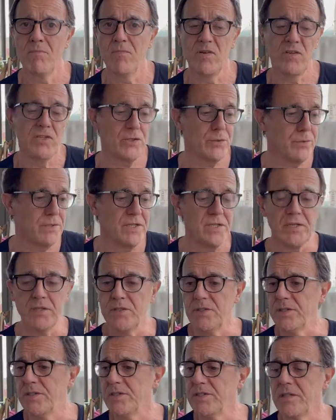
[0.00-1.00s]
les
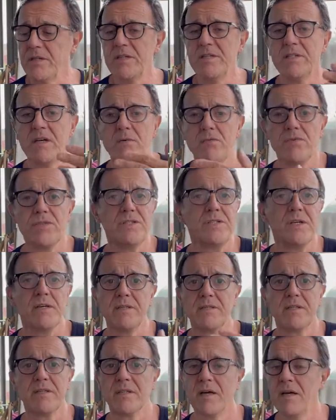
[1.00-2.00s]
juilletistes, les haoussiens,
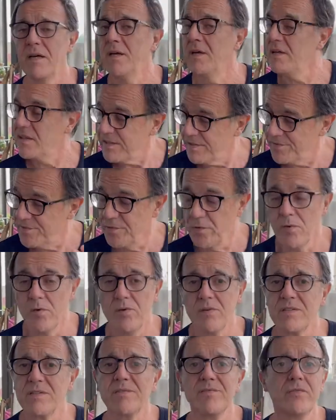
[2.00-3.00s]
etc. C'est faux,
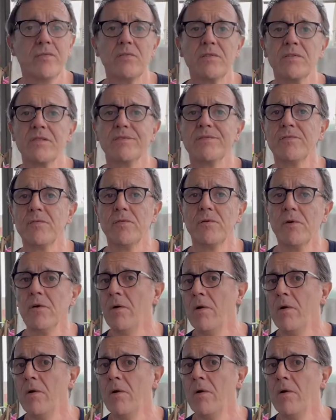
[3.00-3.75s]
c'est faux, c'est faux.